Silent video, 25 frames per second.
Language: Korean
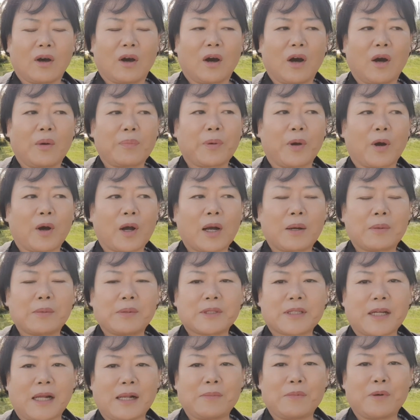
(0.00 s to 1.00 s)
어,
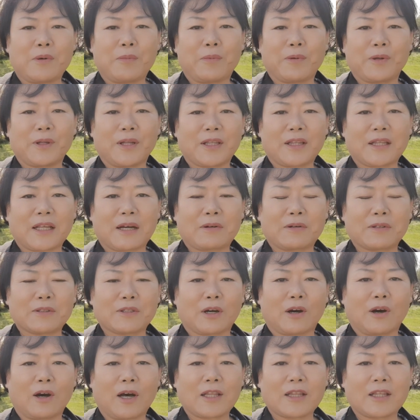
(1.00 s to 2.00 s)
벽값을 잘못 보냈다고
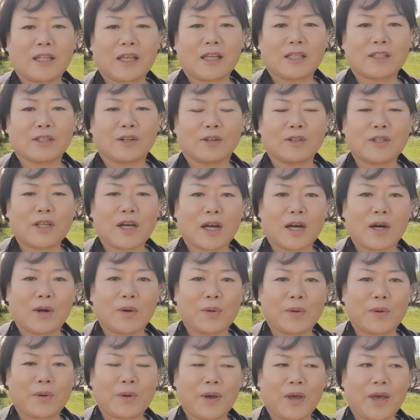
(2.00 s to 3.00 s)
저한테 전화가
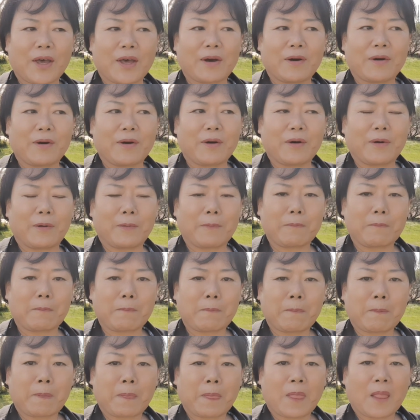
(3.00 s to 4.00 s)
온 거예요.
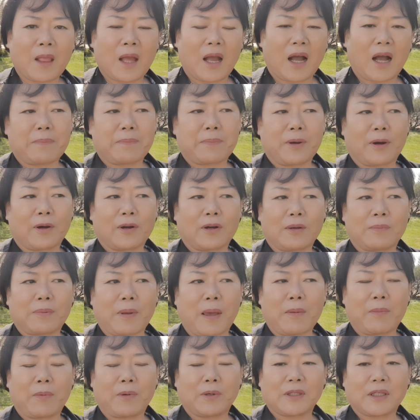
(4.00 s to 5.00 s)
아, 저를
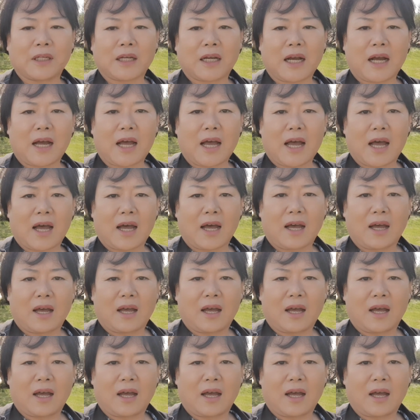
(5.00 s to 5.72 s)
배보니까